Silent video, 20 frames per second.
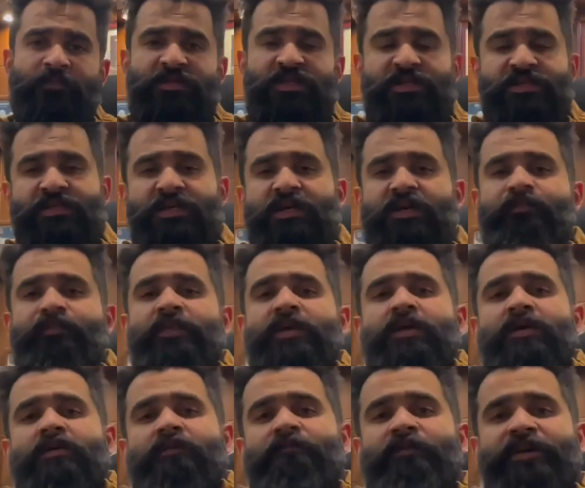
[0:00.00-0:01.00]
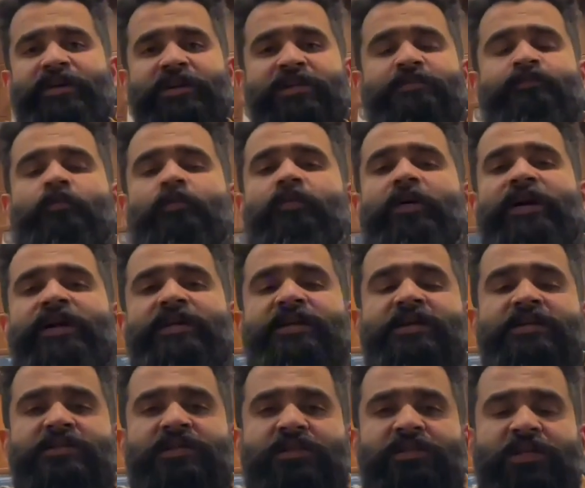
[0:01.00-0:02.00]
चीज़ें वेंडर्स प्रोवाइड
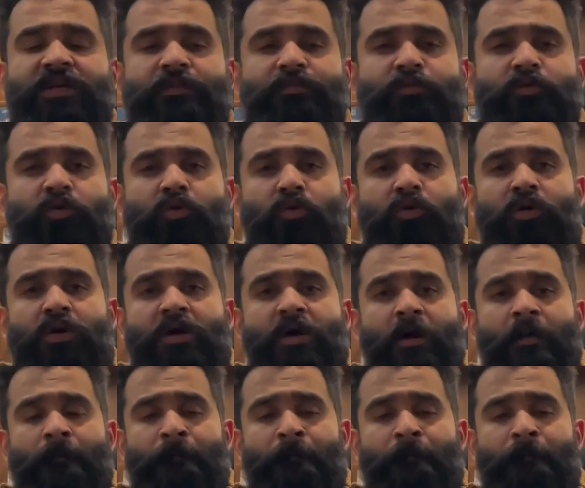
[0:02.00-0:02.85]
कर सकते हैं जो